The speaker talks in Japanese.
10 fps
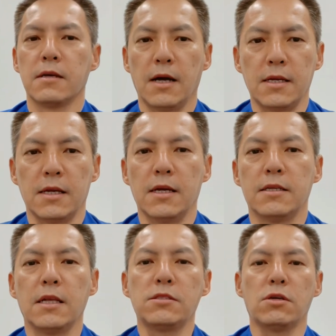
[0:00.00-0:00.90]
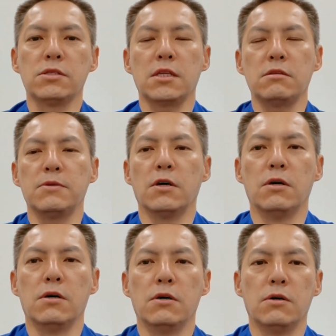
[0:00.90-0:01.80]
はい、えー、熱処理設備
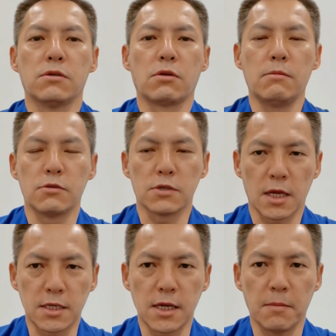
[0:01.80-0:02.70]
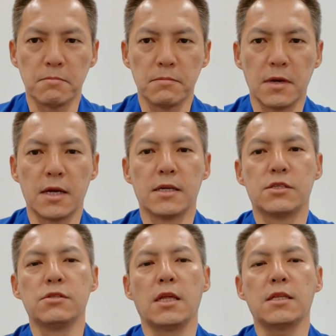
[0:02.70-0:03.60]
のトラブル激減、えー、
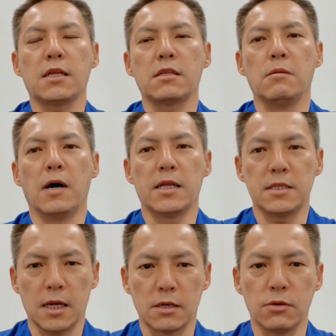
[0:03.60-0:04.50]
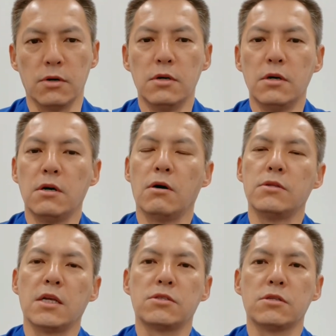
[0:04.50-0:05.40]
じゅうねん経っても安定稼
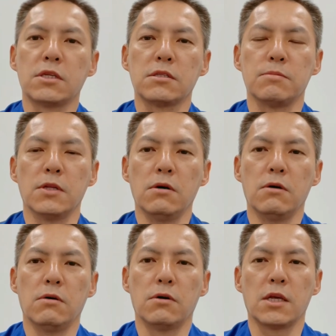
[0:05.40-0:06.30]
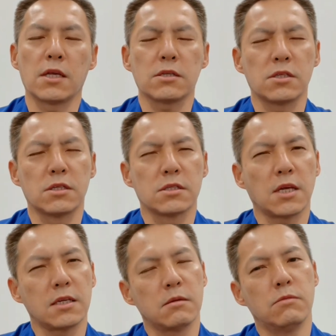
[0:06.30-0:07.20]
働、熱処理設備の冷却水、
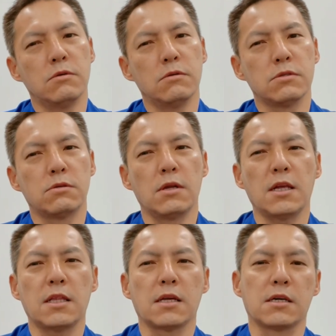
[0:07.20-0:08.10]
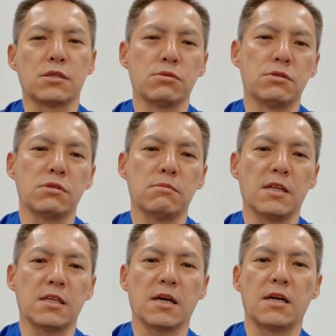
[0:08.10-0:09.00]
最近もうストレーナーなんかしょっちゅう詰
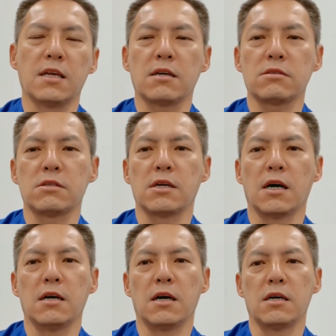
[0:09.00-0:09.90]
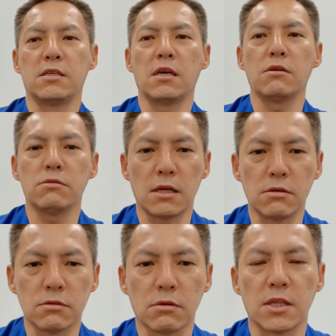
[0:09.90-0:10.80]
まってから冷却水が冷えんようにな
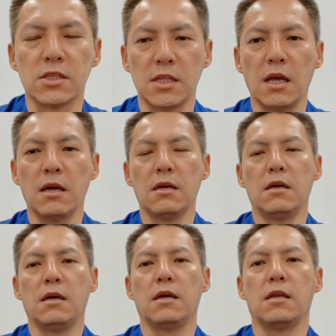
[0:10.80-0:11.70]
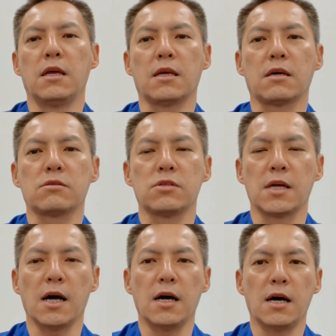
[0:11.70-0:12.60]
るとかですね、えー、冷却
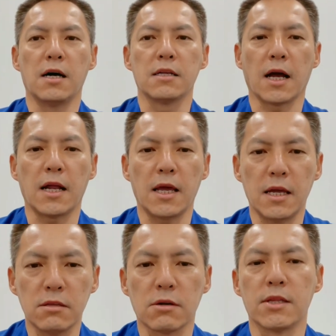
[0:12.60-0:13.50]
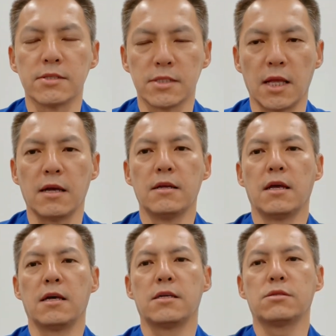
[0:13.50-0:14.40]
水が流れんとかですね、
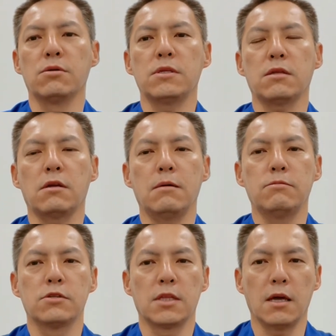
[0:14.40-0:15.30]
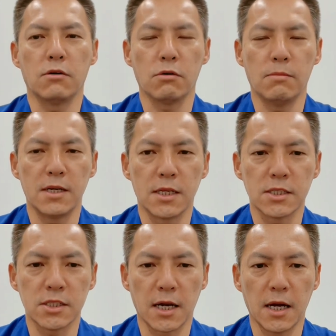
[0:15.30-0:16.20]
えー、そういったトラブルでお困り
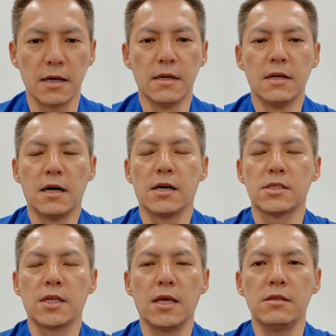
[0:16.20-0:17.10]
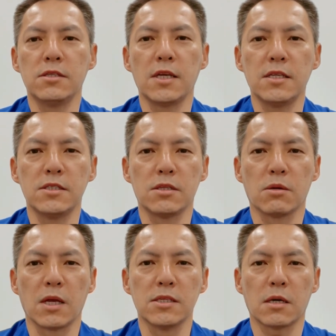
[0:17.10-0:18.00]
でしたら、セールスエンジ
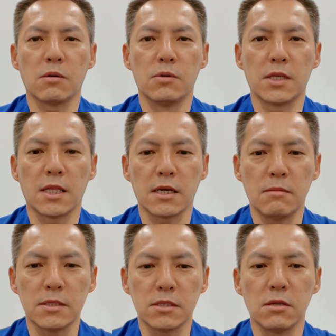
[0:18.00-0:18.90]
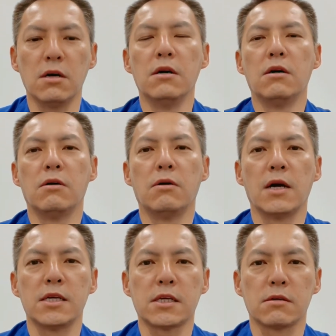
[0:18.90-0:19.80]
と検索をいただけますと、
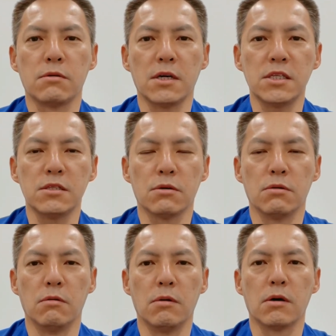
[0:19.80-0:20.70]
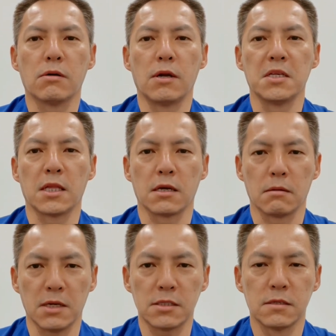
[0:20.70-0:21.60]
弊社の詳しい情報をご覧いただ
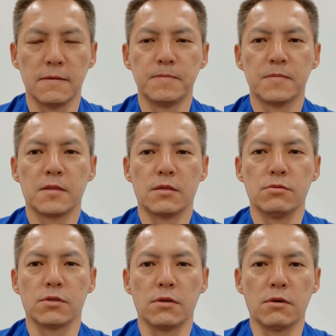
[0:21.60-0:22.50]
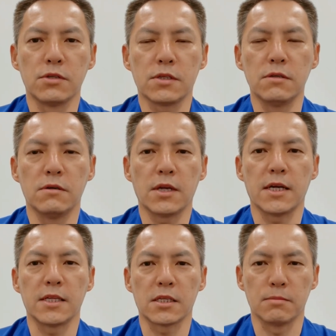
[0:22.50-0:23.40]
けます。どうぞよろしくお
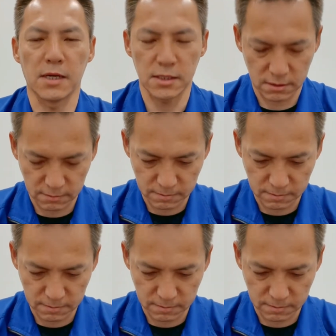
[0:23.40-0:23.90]
願いいたします。